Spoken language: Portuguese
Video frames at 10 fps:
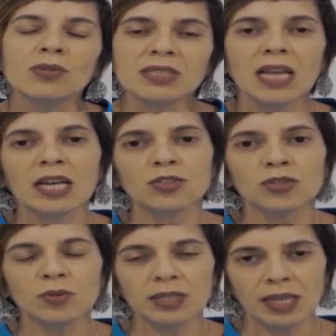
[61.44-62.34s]
no
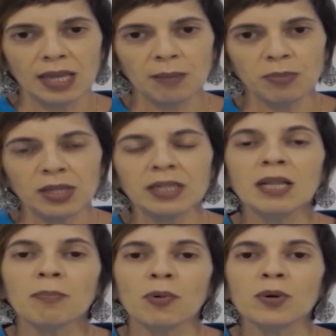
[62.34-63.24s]
site do INEP e
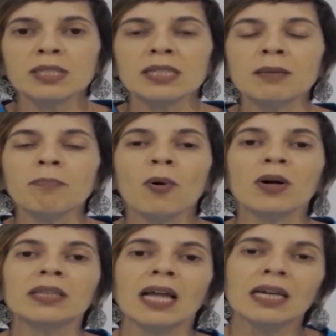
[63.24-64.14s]
depois
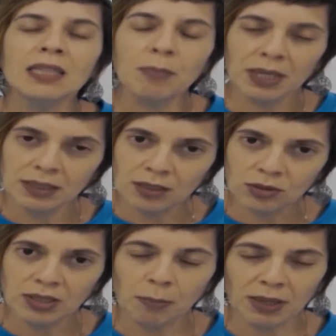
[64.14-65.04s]
importada para
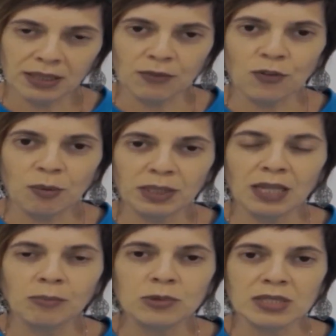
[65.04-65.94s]
dentro da plataforma
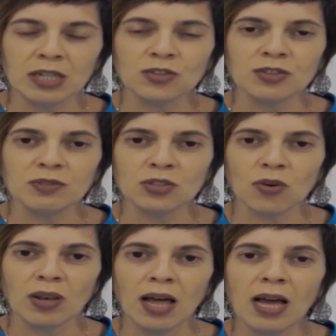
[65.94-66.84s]
da buscativa
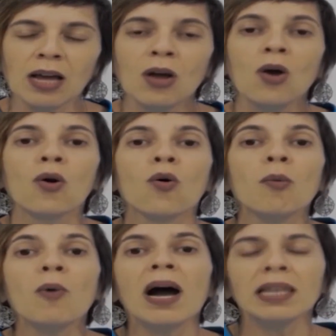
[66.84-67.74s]
escolar
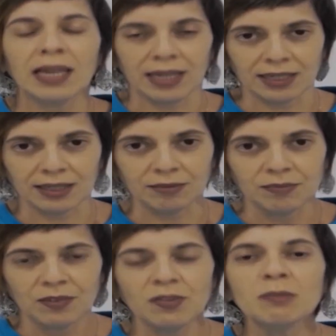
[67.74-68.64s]
como alerta.
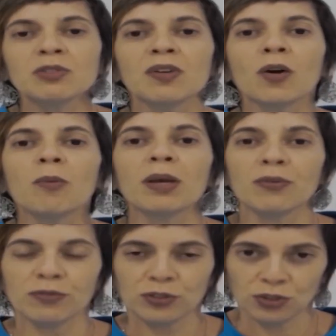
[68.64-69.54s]
Vamos ver como é
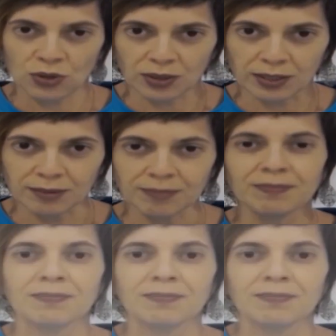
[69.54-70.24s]
que funciona?